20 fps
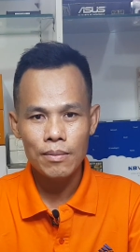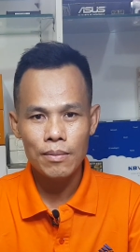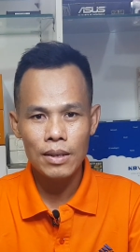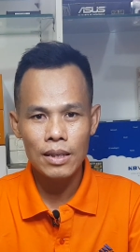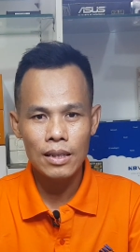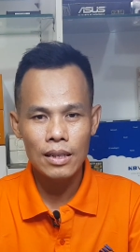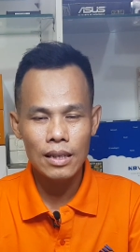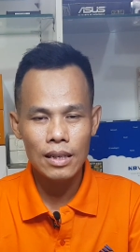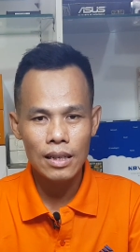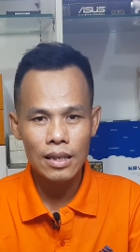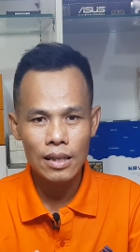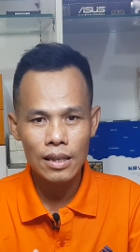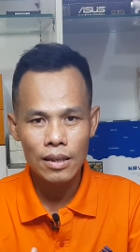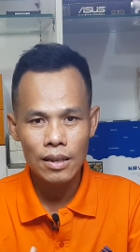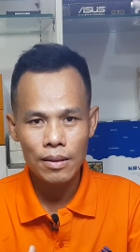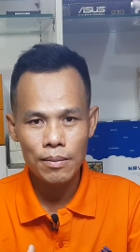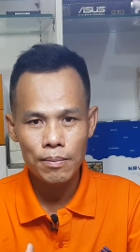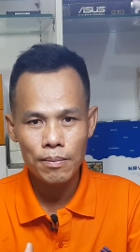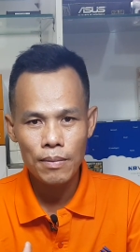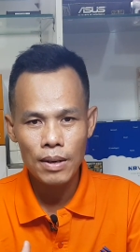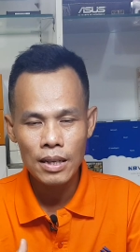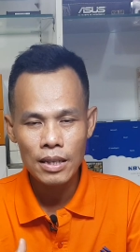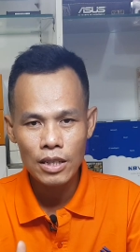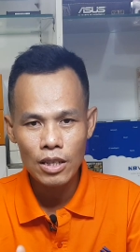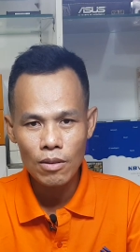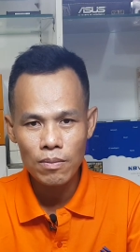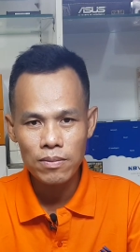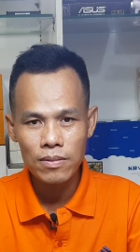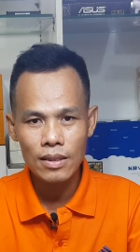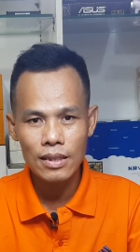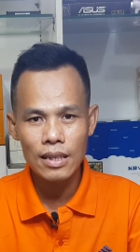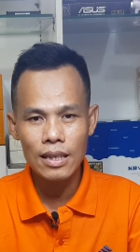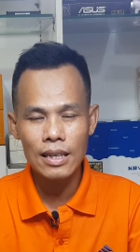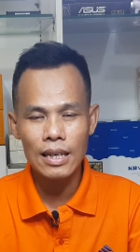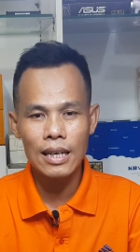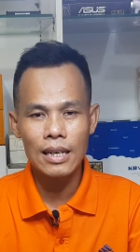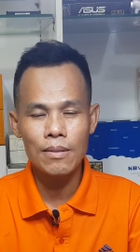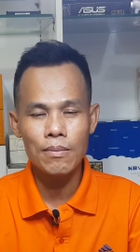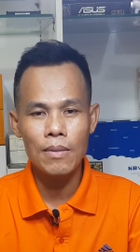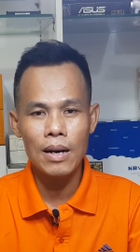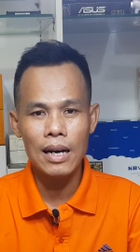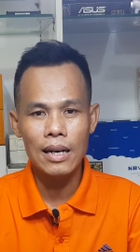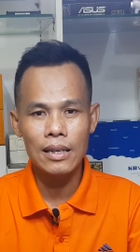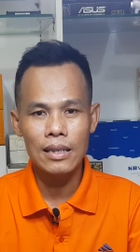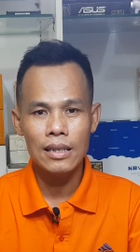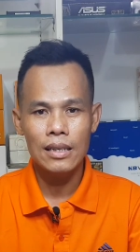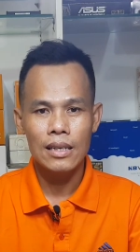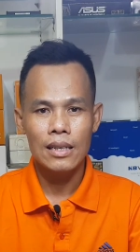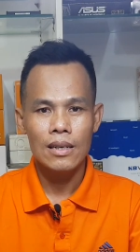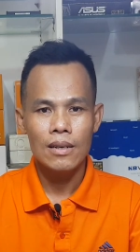mình mến chúc tất cả các bạn